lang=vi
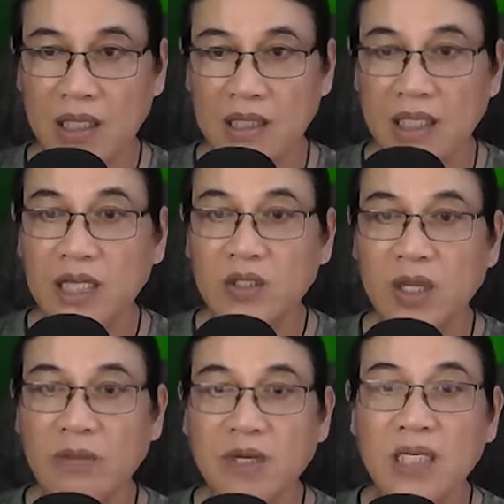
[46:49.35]
Chị đi
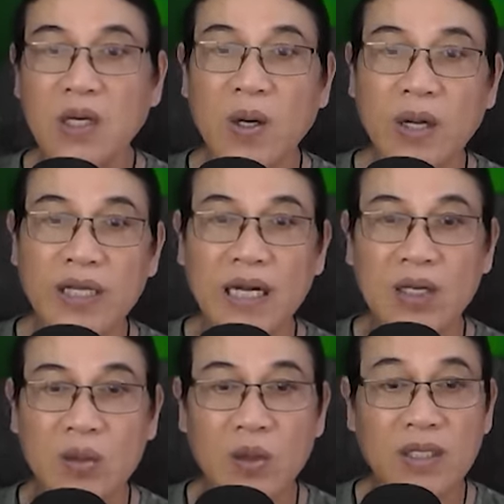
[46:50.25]
cho em có cơ hội
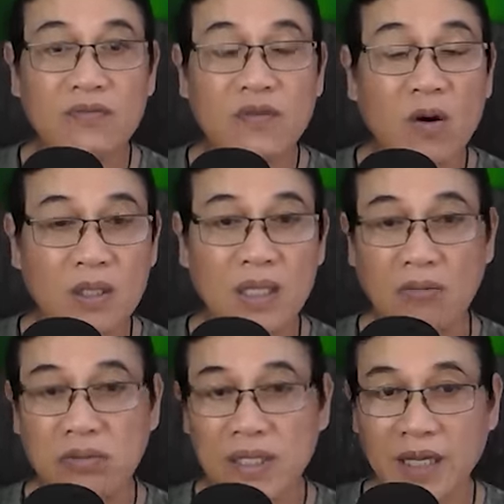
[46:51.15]
gần gũi với phó
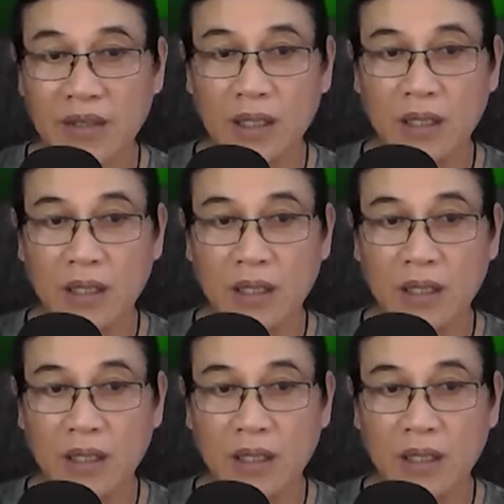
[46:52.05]
tổng nghe.